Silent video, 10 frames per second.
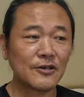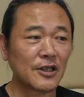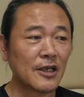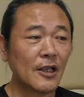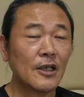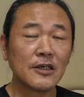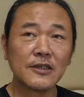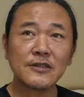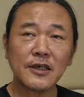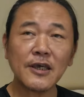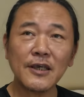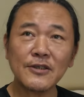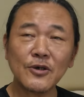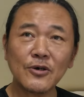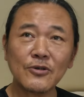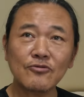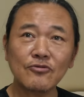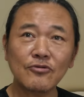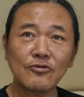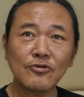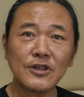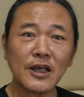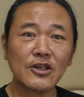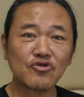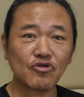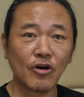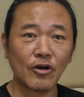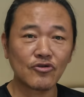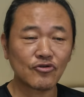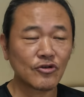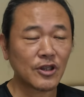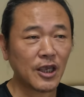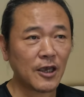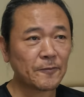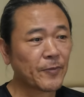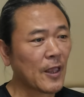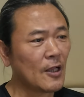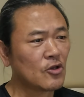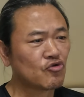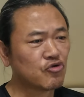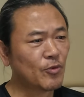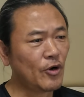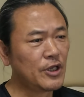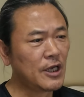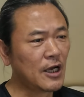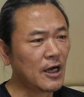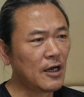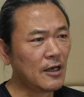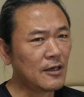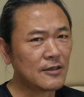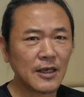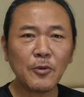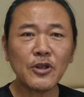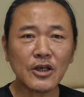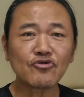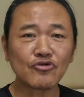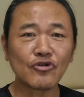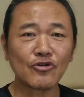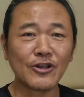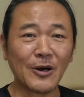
근데 이 책에서도 이상이 죽어요. 죽는데 두 번인가 세 번인가 죽는 걸로